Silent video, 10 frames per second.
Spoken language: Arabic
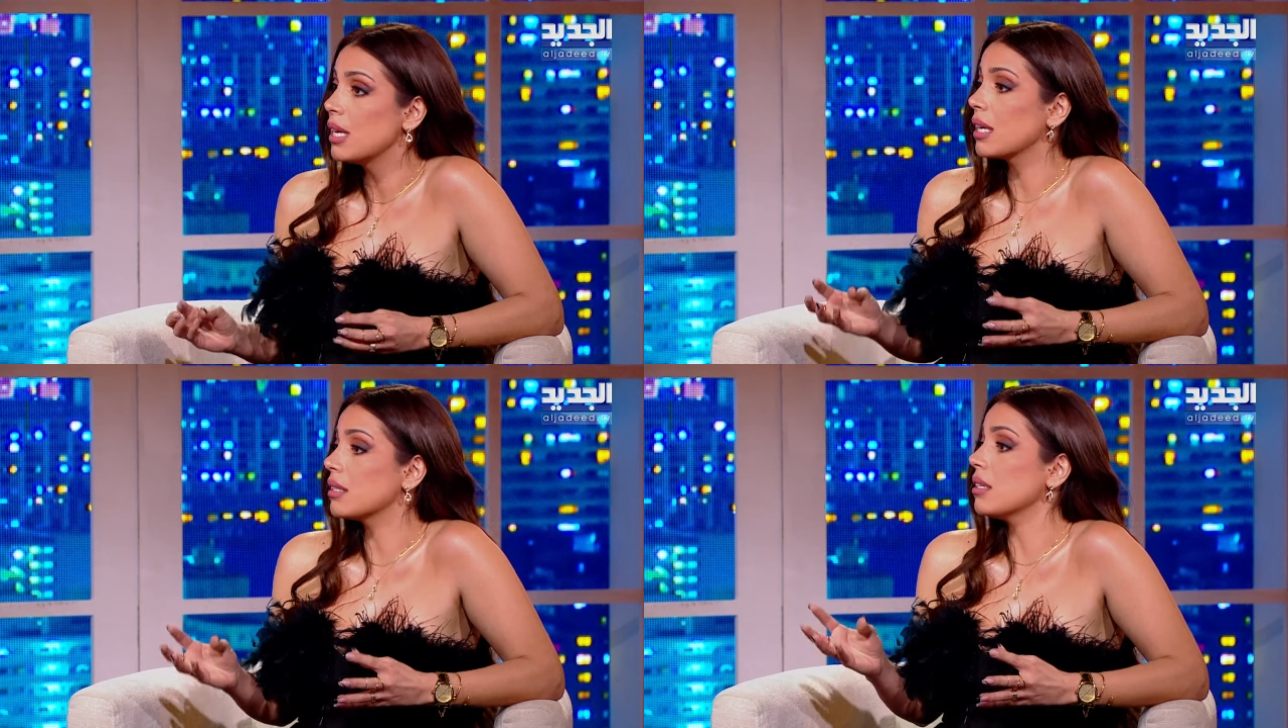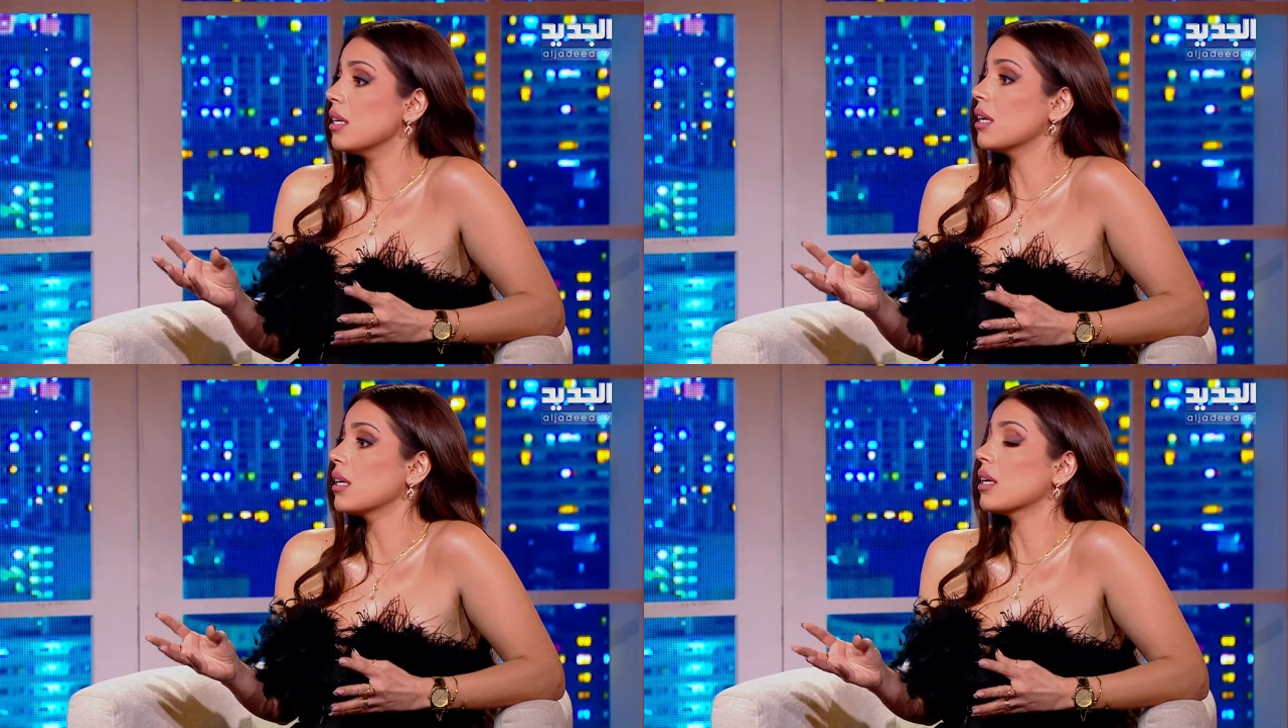
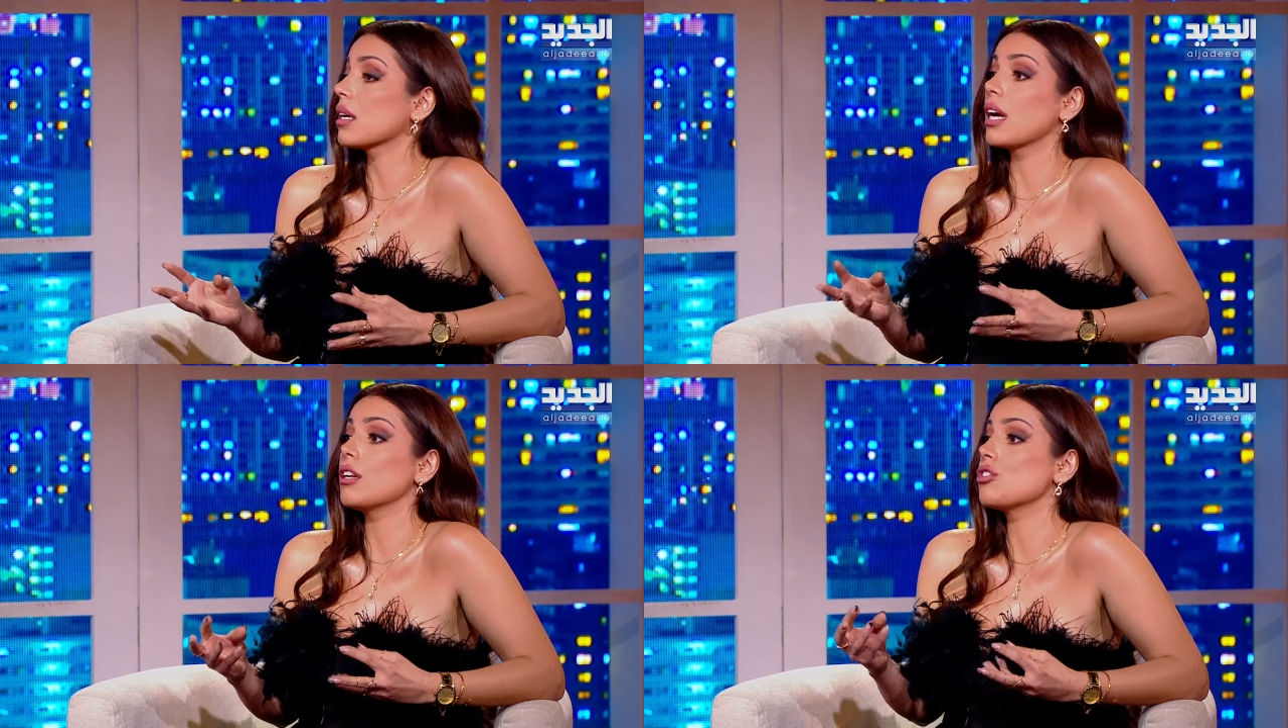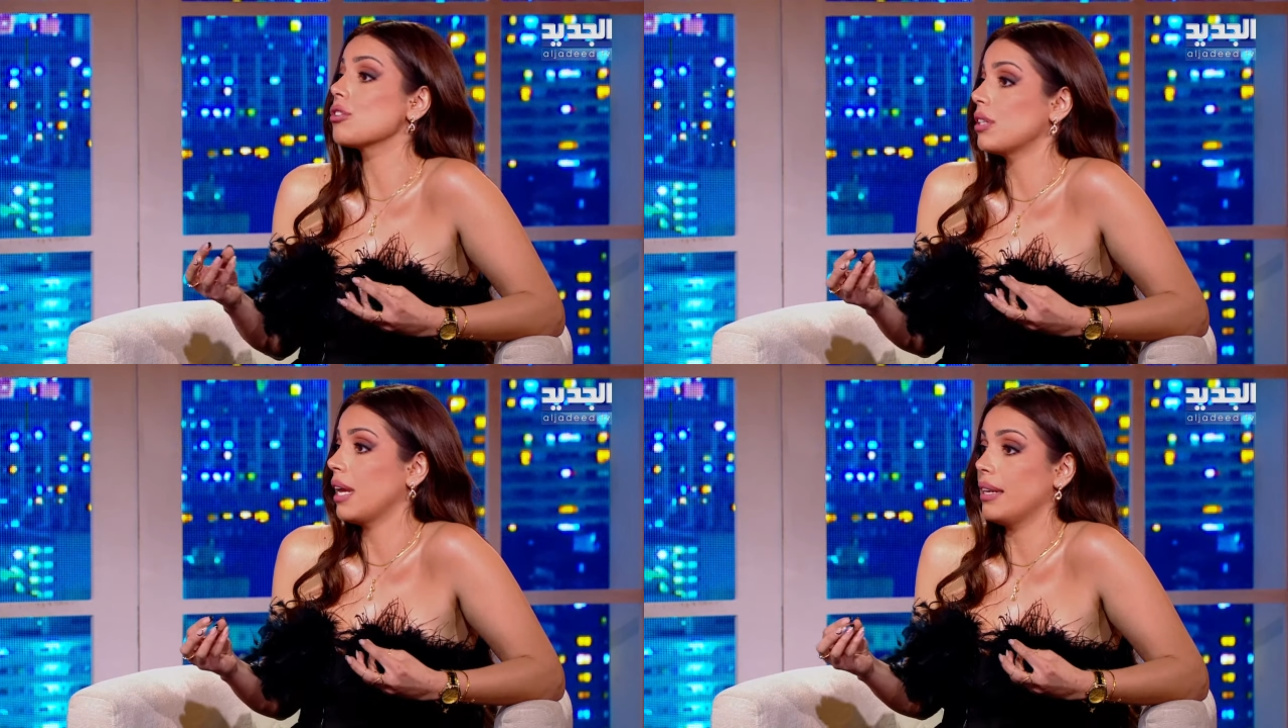كثير
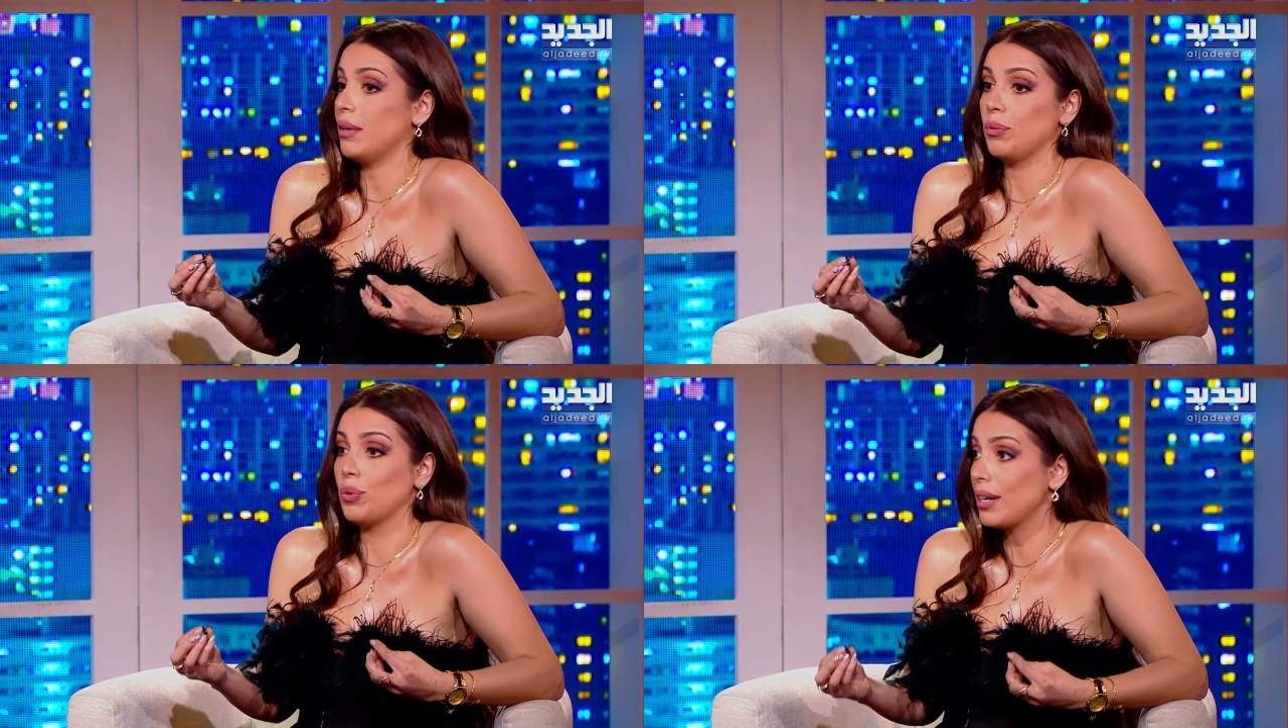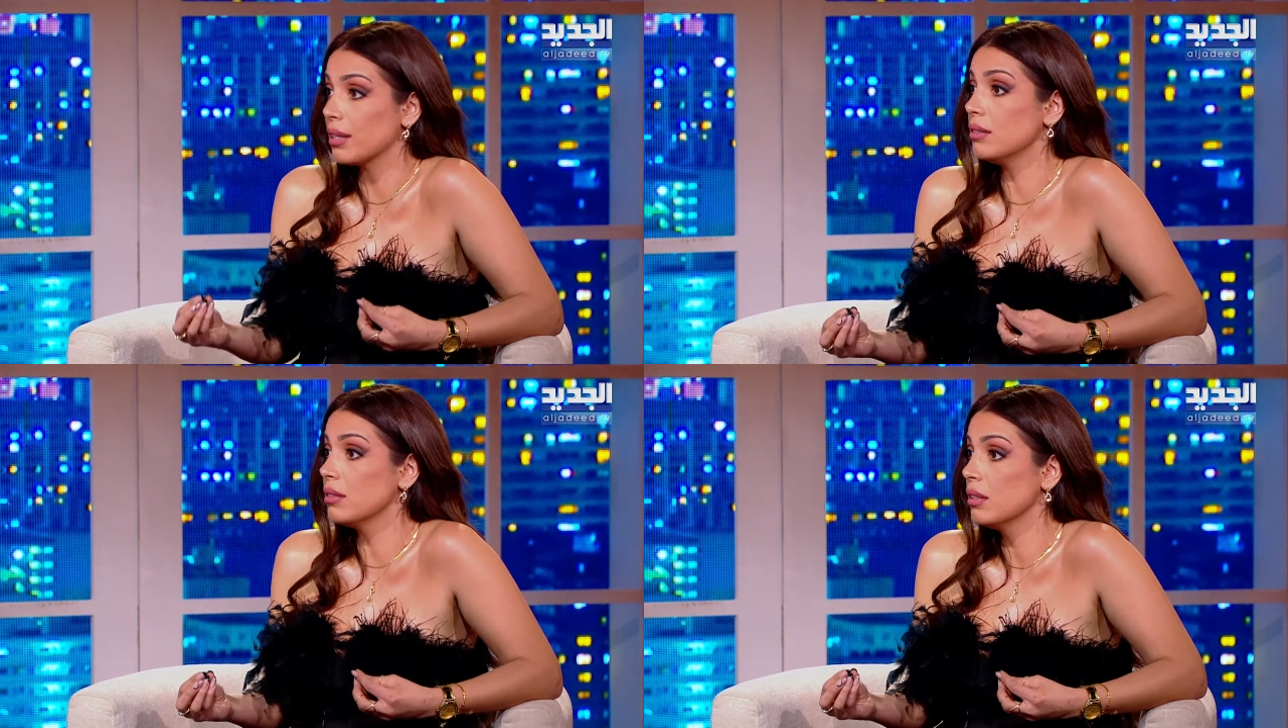خرج يعني ولد